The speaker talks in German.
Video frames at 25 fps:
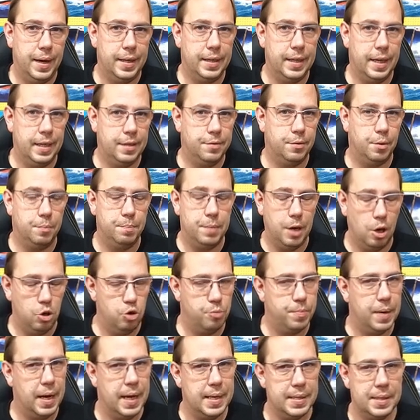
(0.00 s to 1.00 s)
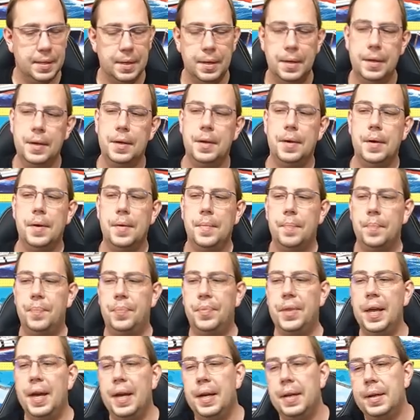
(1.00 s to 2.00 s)
als von Bauspaß.
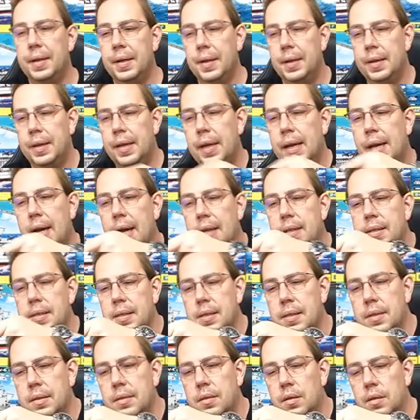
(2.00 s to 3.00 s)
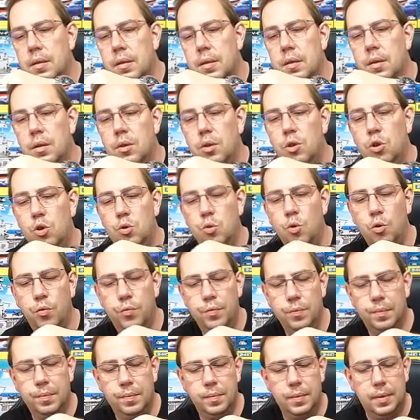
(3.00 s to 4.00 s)
Denn die ganzen
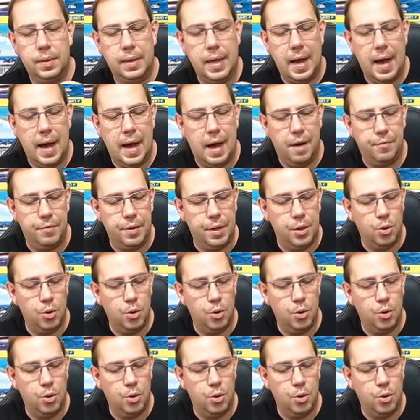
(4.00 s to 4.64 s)
Stufen der Harfe hier